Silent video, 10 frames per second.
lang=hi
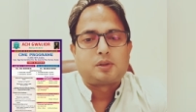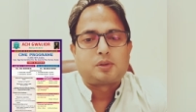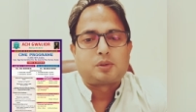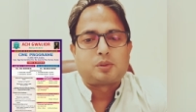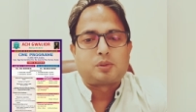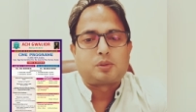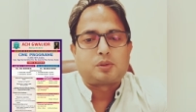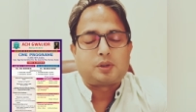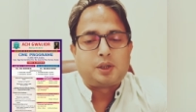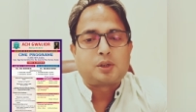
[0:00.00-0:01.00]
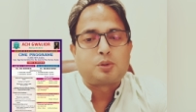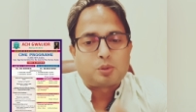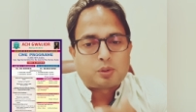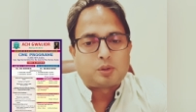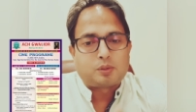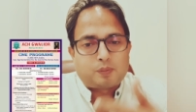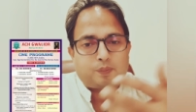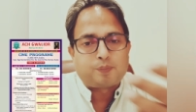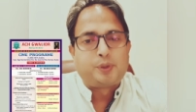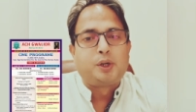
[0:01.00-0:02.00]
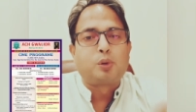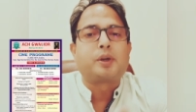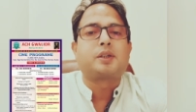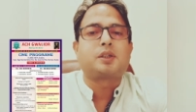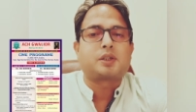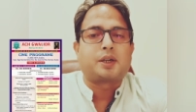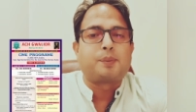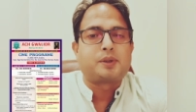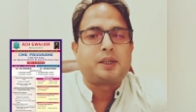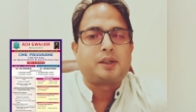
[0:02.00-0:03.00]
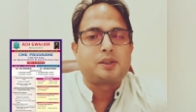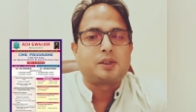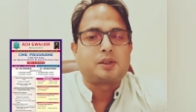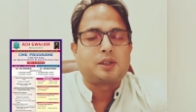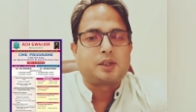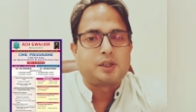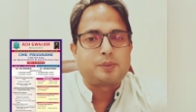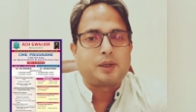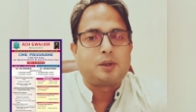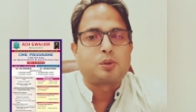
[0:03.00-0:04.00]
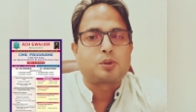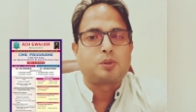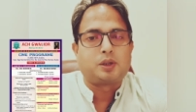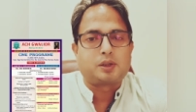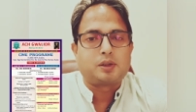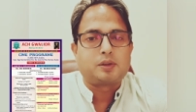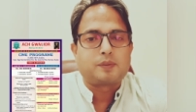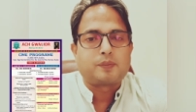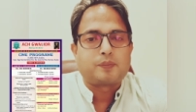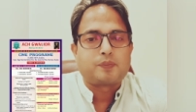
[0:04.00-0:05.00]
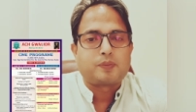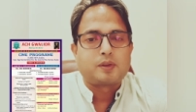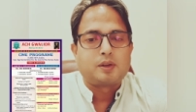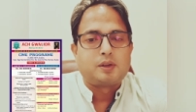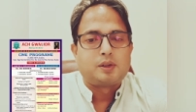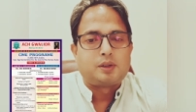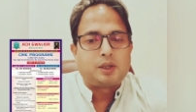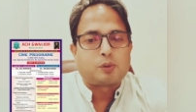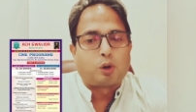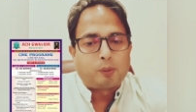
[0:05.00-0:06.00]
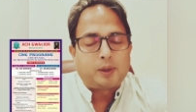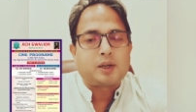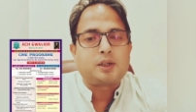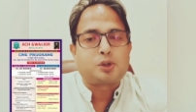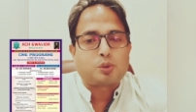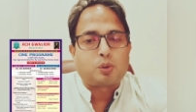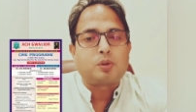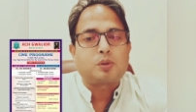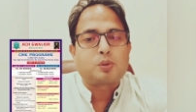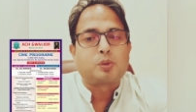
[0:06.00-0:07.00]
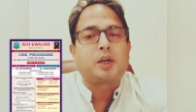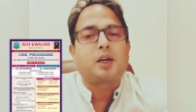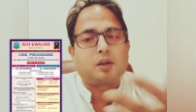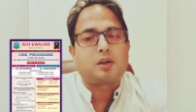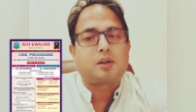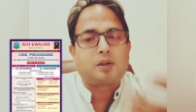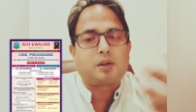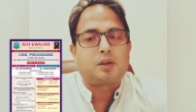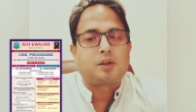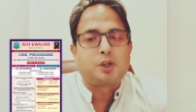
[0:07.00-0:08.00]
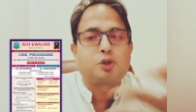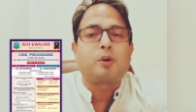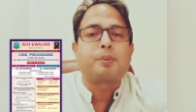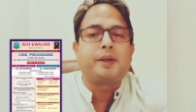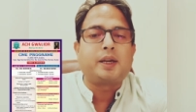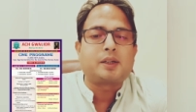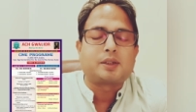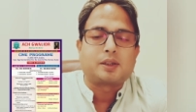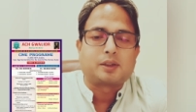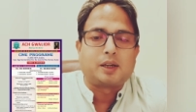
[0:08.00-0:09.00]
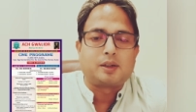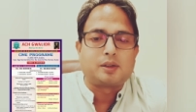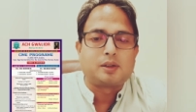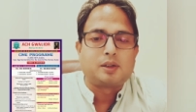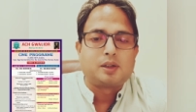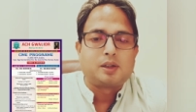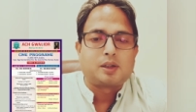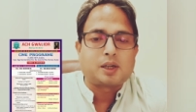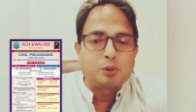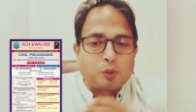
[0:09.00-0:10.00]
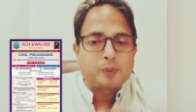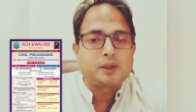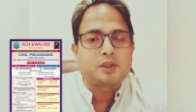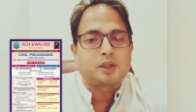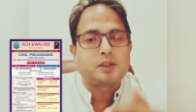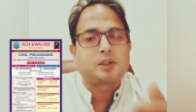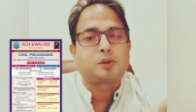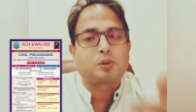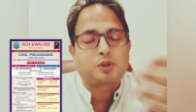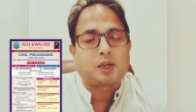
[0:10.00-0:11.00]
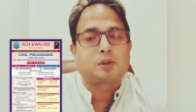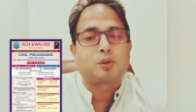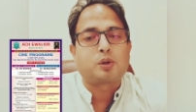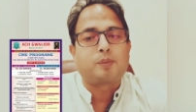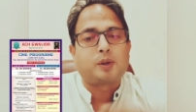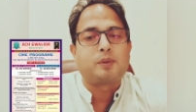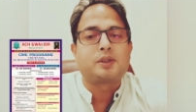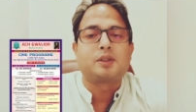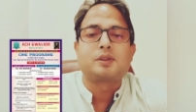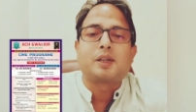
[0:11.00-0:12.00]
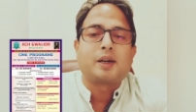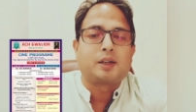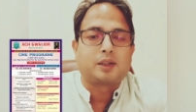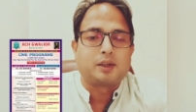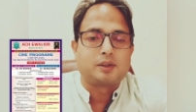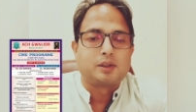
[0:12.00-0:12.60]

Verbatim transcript: तो एक जो वीडियो केसेस का रिप्रेजेंटेशन है किडनी फेल्योर्स को लेकर या गॉल स्टोन को क्या डिजोल्व किया जा सकता है कई होम्योपैथिक चिकित्सक और छात्रों के मन में संशय रहता है